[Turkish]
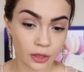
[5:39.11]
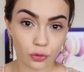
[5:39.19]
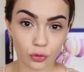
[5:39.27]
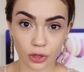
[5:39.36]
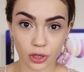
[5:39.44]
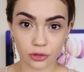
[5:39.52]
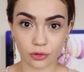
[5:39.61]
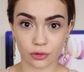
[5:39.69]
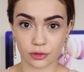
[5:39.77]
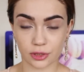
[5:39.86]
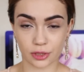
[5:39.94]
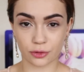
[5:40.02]
yukarı
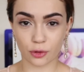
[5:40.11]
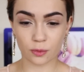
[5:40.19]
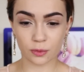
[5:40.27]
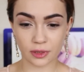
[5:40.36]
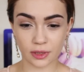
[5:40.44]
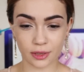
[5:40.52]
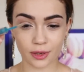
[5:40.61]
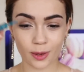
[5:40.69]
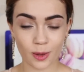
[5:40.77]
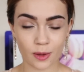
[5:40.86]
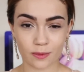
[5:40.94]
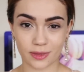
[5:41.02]
doğru tarıyorum ki
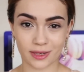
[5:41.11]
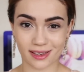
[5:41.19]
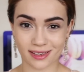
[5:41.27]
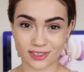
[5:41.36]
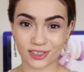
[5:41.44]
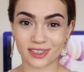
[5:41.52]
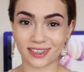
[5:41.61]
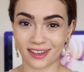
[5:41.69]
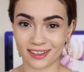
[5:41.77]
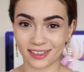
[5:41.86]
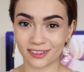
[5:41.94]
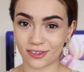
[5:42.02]
birazcık
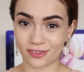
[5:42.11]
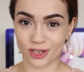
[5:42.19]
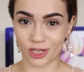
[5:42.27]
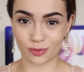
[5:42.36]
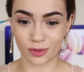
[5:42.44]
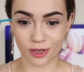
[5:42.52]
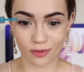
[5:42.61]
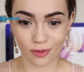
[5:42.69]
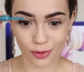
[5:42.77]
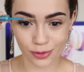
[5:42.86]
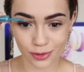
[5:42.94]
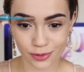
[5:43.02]
dağınık ve fresh bir
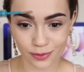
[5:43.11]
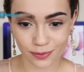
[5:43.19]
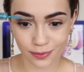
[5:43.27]
hava olsun.